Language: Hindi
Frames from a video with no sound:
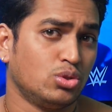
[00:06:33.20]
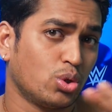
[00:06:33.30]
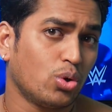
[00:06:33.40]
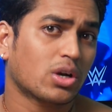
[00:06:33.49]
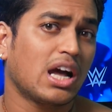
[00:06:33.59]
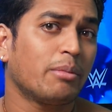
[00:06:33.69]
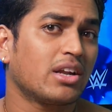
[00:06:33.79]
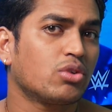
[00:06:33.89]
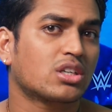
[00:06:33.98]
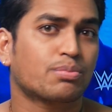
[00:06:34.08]
जो काम
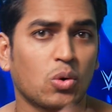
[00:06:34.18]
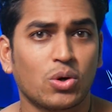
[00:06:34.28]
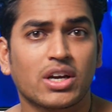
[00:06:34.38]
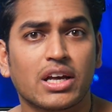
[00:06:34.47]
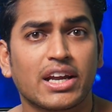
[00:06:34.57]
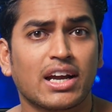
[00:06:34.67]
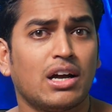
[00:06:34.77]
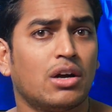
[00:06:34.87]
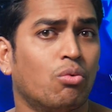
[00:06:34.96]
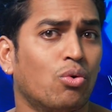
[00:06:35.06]
एनो एक्सप्लोर्ड करेगा
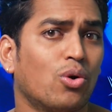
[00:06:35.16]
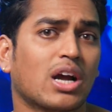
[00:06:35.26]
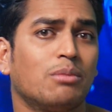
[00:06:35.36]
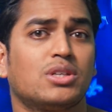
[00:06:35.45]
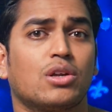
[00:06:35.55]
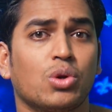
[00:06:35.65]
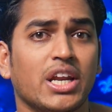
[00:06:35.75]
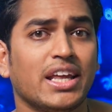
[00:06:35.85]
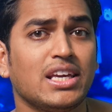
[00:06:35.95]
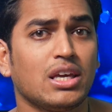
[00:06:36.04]
वो काम
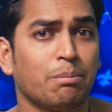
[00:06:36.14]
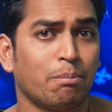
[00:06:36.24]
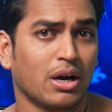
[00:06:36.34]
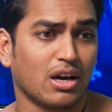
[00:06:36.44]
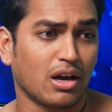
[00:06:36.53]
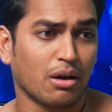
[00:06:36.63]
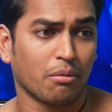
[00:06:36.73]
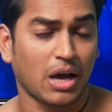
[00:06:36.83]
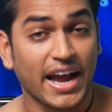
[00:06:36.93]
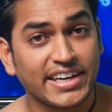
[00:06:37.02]
जरूरी नहीं
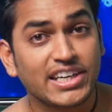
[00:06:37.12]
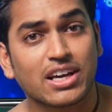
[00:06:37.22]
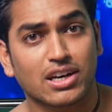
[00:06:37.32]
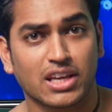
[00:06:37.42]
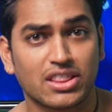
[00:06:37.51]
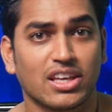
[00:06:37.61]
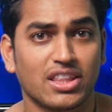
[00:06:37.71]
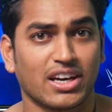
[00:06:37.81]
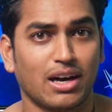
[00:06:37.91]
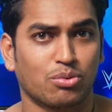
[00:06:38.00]
कि हाइड करके दे
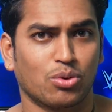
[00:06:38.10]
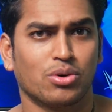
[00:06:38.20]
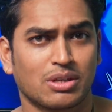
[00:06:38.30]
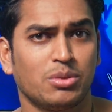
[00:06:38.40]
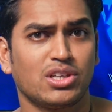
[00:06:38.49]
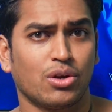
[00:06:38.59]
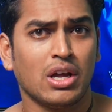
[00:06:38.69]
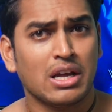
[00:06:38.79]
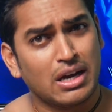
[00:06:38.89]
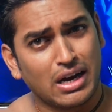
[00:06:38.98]
देगा आपको समझ रहे हो
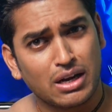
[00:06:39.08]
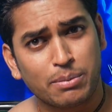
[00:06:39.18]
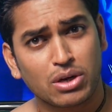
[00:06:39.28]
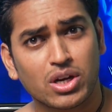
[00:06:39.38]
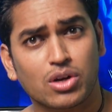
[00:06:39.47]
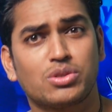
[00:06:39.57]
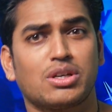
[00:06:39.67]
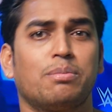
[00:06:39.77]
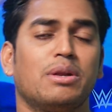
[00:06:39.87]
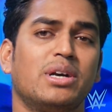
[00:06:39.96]
हर प्री वर्कआउट
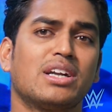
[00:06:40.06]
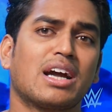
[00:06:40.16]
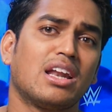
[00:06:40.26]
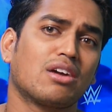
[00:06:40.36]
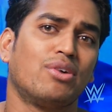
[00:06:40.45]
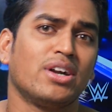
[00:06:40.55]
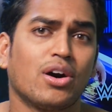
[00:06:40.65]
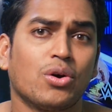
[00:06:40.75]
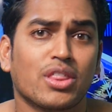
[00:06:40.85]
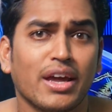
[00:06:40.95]
सप्लीमेंट का अलग
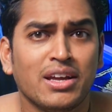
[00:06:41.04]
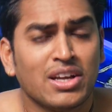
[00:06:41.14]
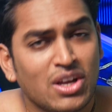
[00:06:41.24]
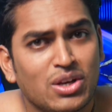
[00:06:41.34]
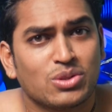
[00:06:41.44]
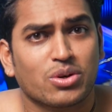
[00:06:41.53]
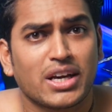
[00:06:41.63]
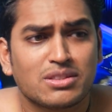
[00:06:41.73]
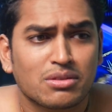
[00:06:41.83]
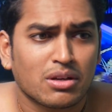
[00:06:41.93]
फंडा होता है सो so
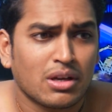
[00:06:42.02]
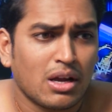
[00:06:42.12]
गाइज